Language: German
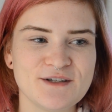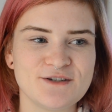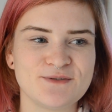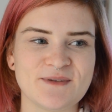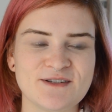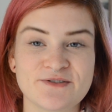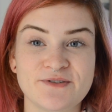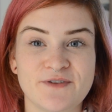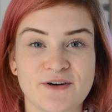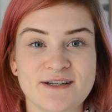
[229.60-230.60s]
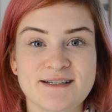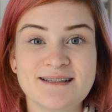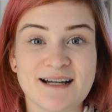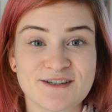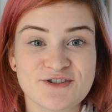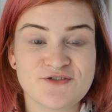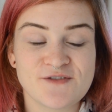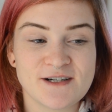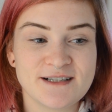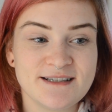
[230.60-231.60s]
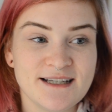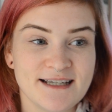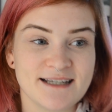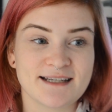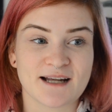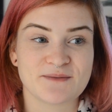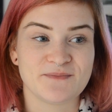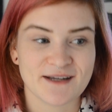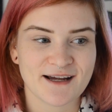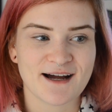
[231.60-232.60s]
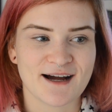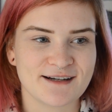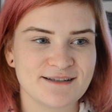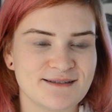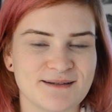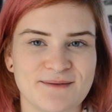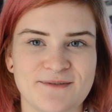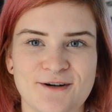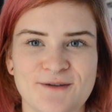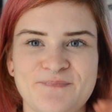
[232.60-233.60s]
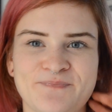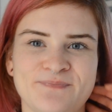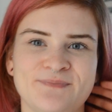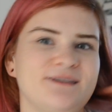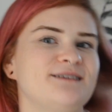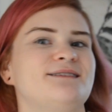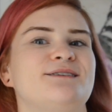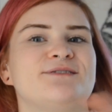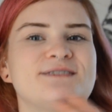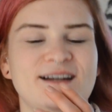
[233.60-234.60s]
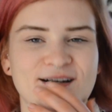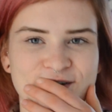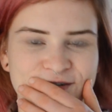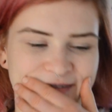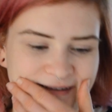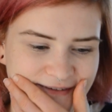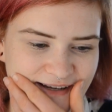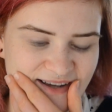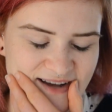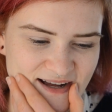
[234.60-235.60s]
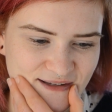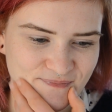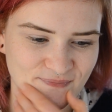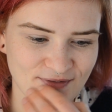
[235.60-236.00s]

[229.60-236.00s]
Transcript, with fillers: Und meine Zunge war auch richtig angeschwollen. Ich hatte mega Angst, aber das ist dann Gott sei Dank auch wieder weggegangen.